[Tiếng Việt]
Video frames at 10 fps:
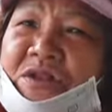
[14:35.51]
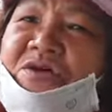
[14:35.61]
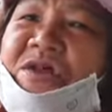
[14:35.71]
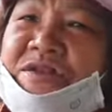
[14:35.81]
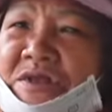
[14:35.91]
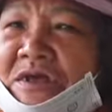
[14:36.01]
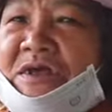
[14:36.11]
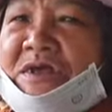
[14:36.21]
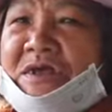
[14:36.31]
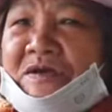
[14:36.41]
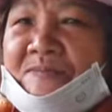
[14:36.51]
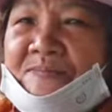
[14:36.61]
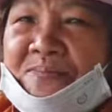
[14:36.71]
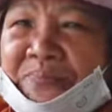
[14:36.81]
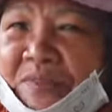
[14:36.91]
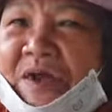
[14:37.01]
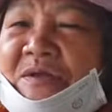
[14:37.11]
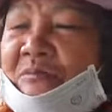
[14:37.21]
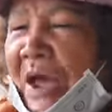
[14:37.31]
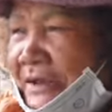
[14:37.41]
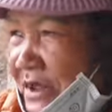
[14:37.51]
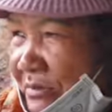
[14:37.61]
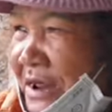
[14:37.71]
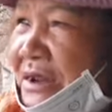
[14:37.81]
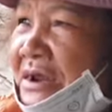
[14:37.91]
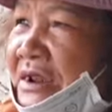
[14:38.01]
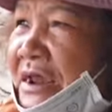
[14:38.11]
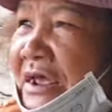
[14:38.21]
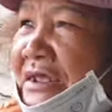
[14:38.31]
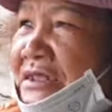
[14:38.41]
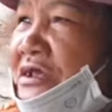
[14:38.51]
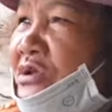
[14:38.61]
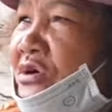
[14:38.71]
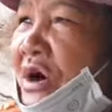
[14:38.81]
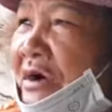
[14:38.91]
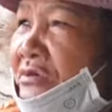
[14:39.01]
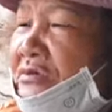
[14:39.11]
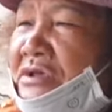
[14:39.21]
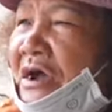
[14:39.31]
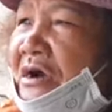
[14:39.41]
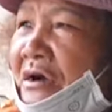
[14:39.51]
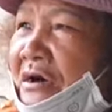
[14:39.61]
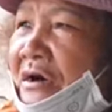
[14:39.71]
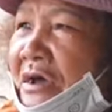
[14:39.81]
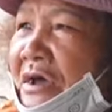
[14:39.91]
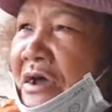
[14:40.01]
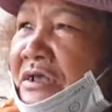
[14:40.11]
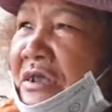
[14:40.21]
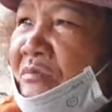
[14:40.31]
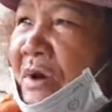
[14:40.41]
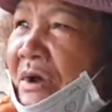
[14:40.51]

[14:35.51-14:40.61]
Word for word: nó là như thế vâng. đấy bà chỉ biết được đến thế trình độ học cũng chẳng có nhưng